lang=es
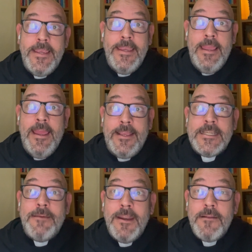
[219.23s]
Y hay que
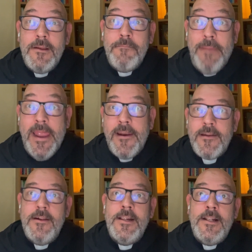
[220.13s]
saber
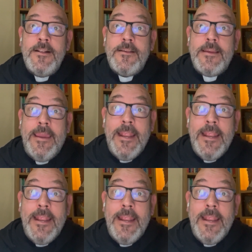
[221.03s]
ver que